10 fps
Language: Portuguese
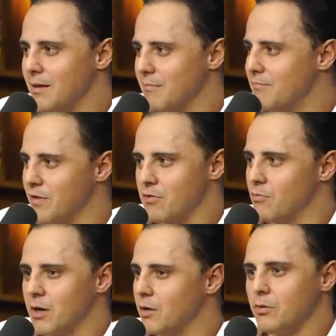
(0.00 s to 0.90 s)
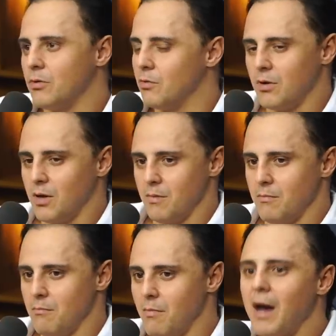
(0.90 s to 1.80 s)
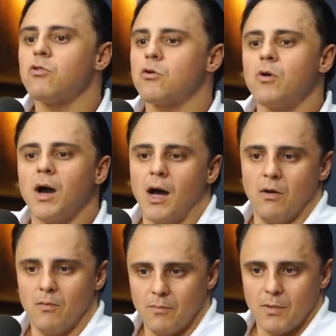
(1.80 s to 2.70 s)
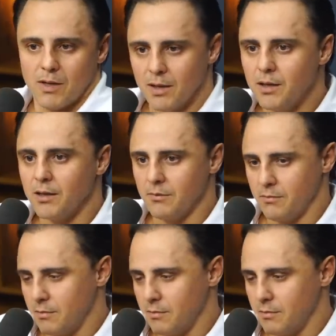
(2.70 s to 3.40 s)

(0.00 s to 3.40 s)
fez um ano mais do que o carro aquele ano,